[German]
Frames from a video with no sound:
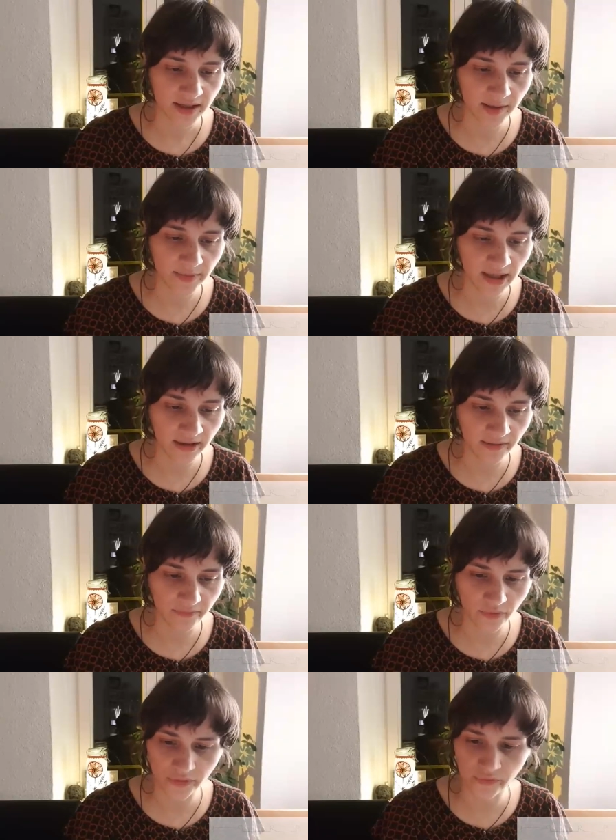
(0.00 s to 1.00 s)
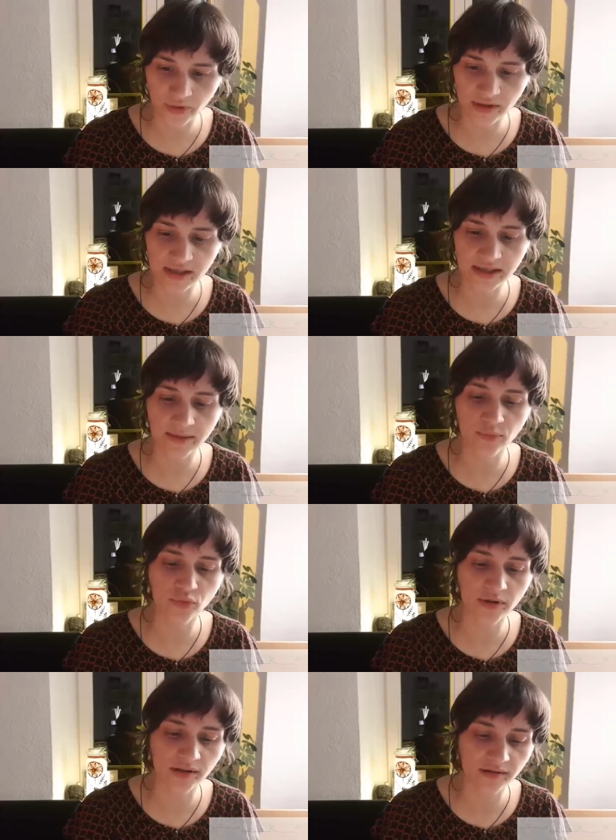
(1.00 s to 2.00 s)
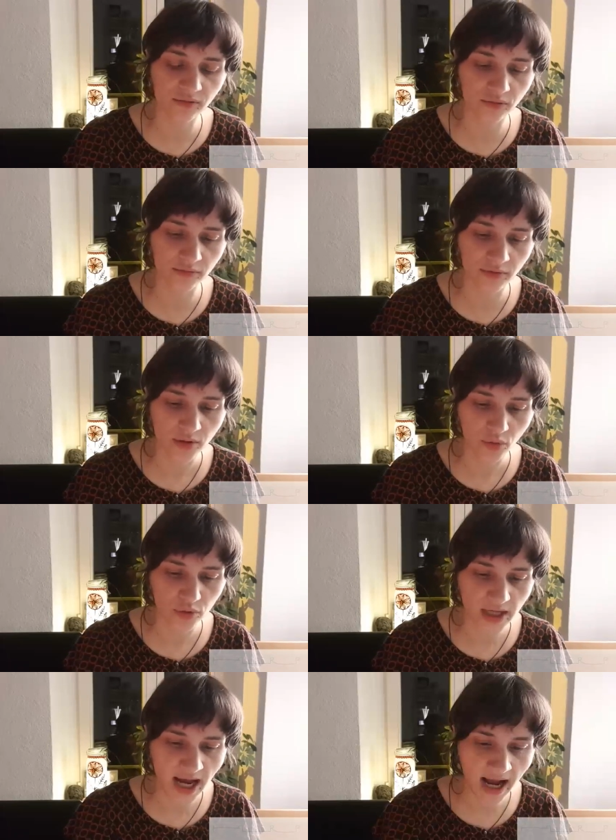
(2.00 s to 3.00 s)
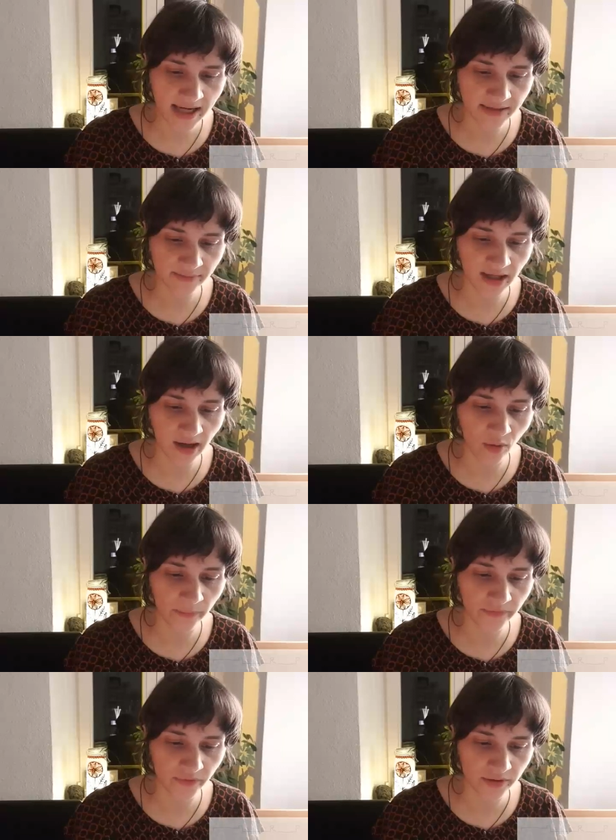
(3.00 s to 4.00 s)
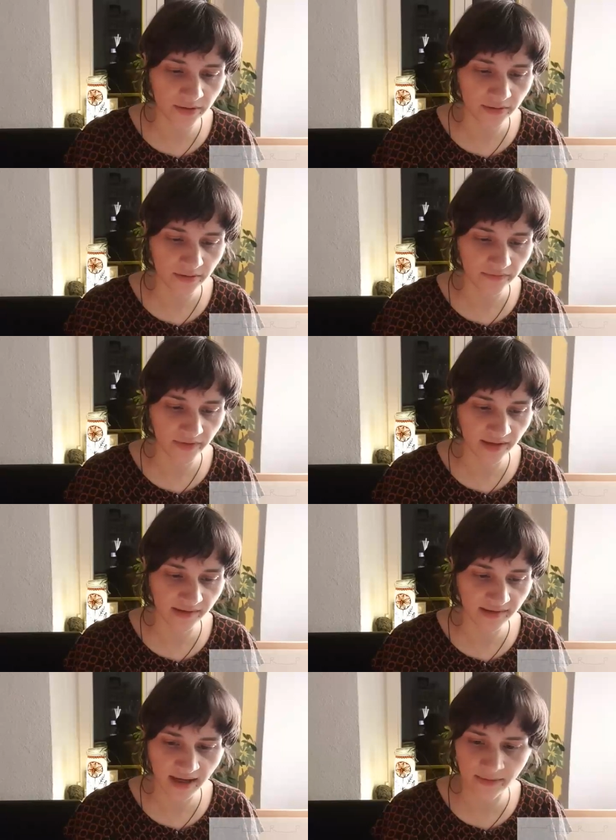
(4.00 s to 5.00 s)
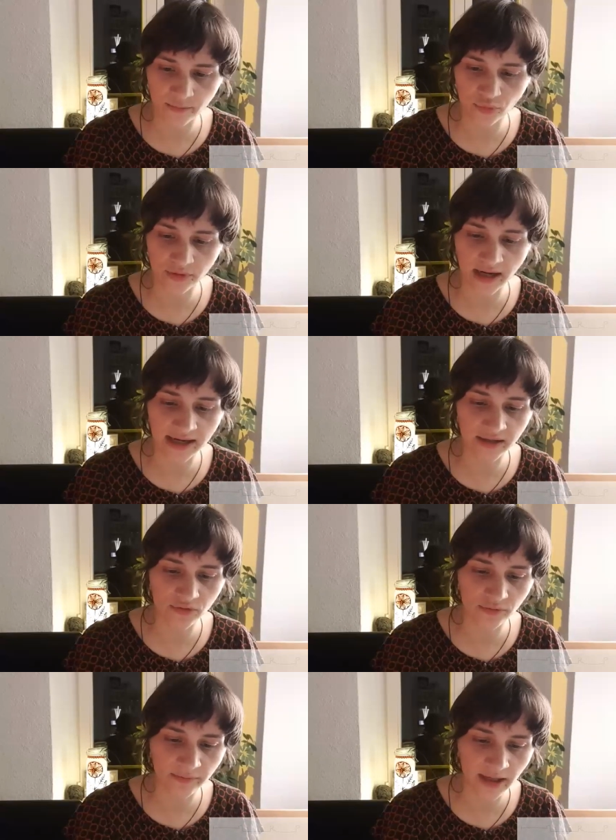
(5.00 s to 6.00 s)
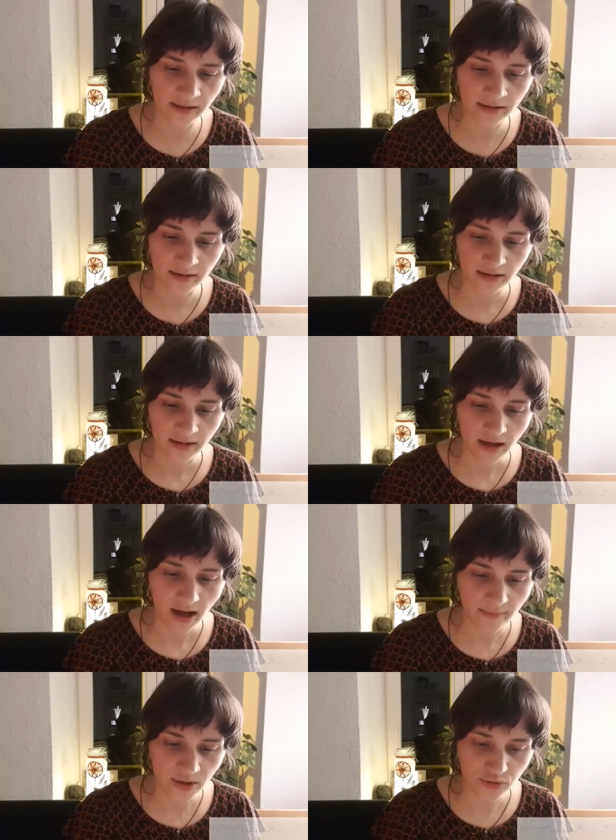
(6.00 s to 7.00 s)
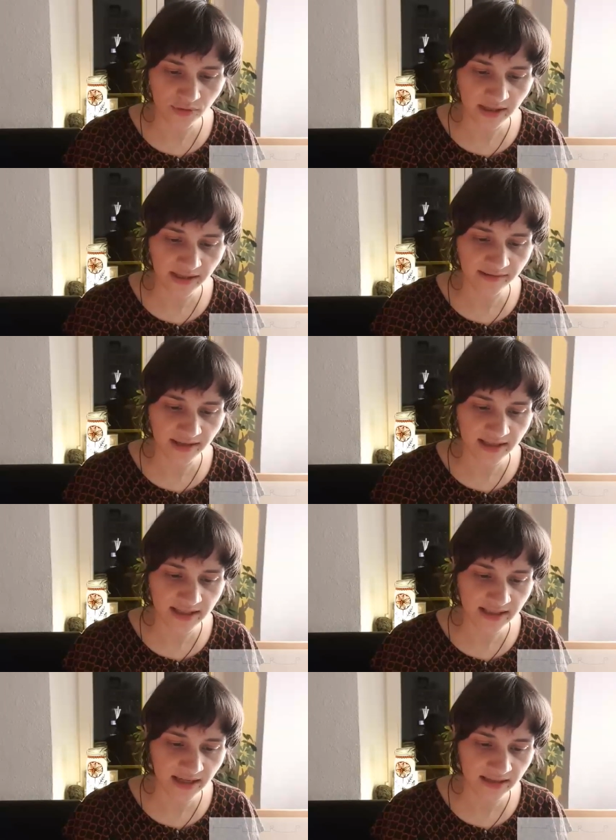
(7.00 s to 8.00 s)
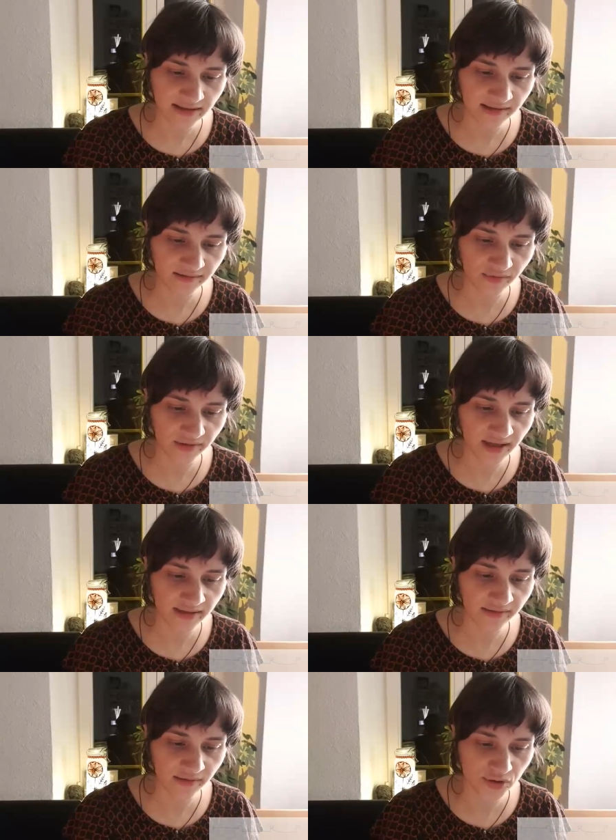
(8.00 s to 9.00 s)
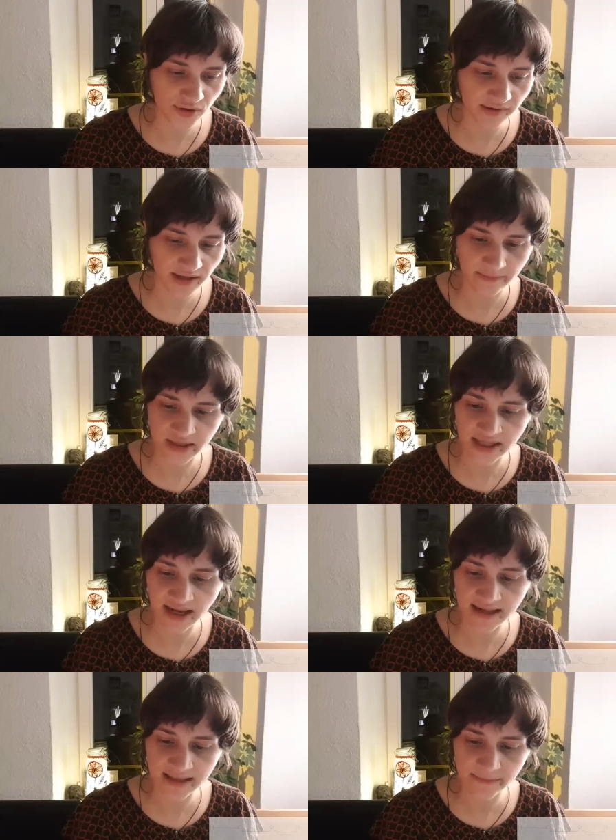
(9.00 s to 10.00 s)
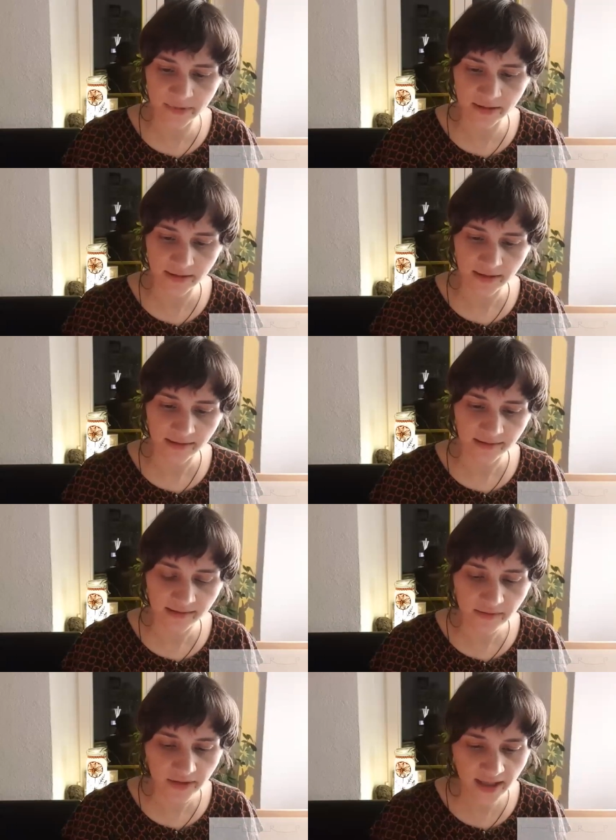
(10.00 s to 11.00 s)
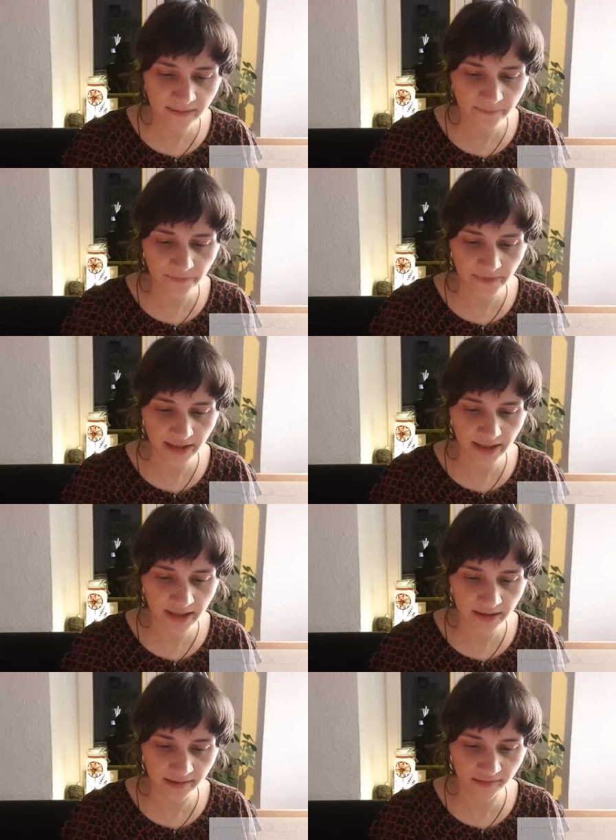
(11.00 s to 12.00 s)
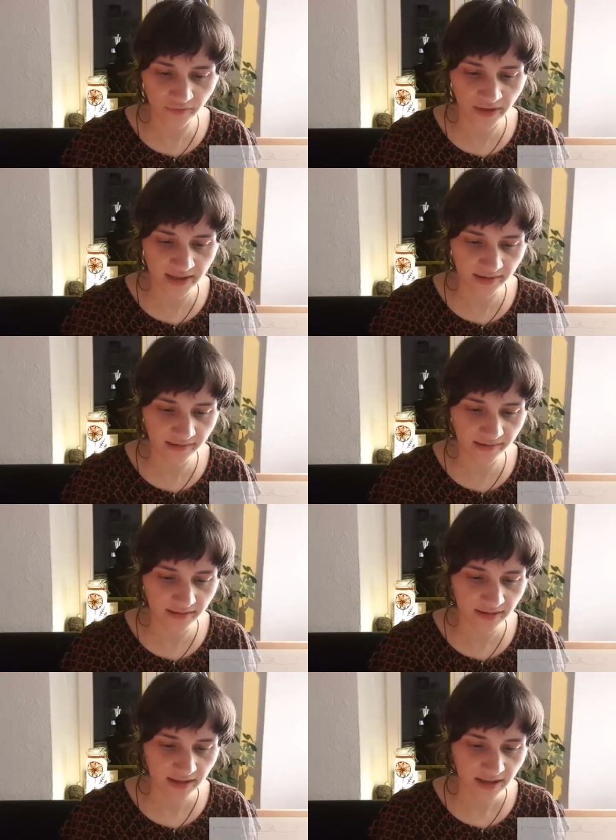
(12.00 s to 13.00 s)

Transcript: dem ja wortwörtlich der Boden entzogen und der Atem geraubt wird, wenn es kein Bodeneigentum mehr, aber schon Gegenseitigkeit als sozialistisches Kapital gibt, sie werden, ehe es soweit ist,